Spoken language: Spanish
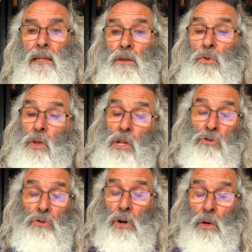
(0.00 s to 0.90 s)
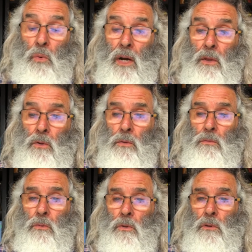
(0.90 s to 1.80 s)
casa de uno de ellos, no
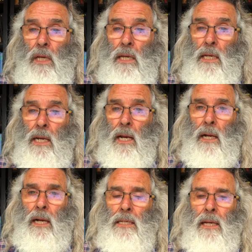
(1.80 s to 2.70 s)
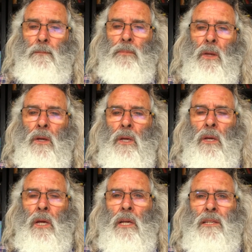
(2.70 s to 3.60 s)
recuerdo de quién era la casa,
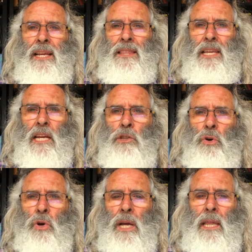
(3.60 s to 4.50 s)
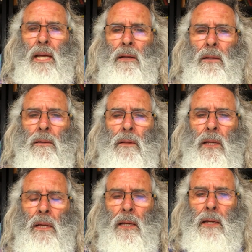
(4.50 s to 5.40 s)
Santiaguito Ojeda,
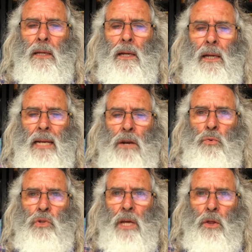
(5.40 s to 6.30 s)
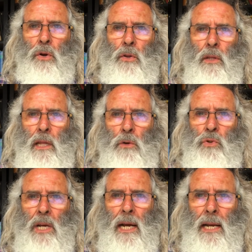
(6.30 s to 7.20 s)
el gran luchador de
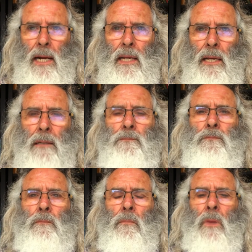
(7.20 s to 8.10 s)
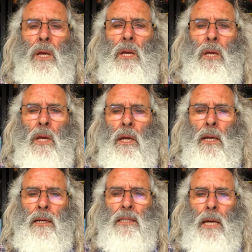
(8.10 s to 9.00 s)
lucha canaria,
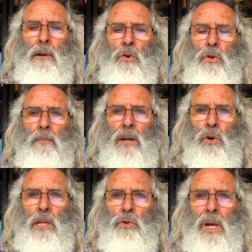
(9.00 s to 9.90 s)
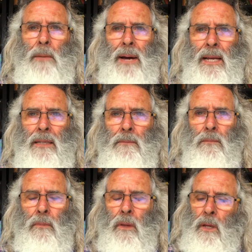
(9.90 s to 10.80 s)
que estaba con Manolito
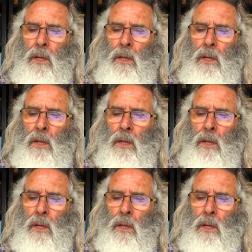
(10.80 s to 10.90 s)
Alemán,